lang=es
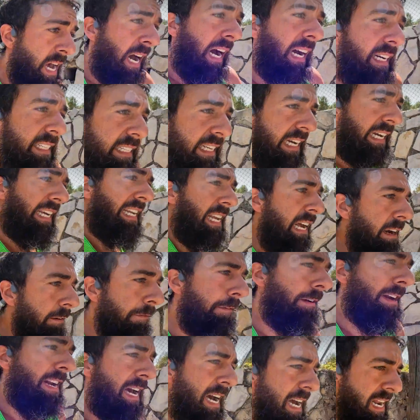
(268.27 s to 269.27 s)
Hasta que ya al
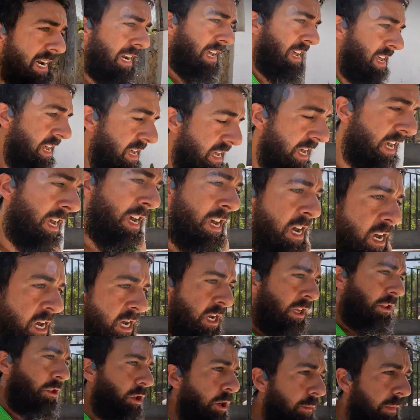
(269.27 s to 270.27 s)
final
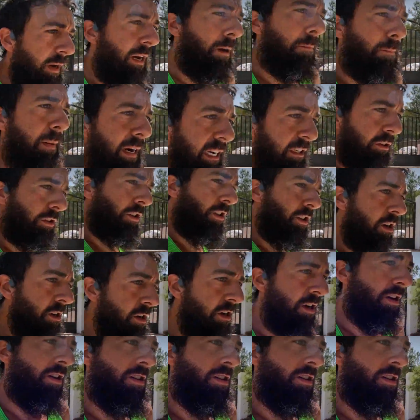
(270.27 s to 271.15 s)
tomé el paso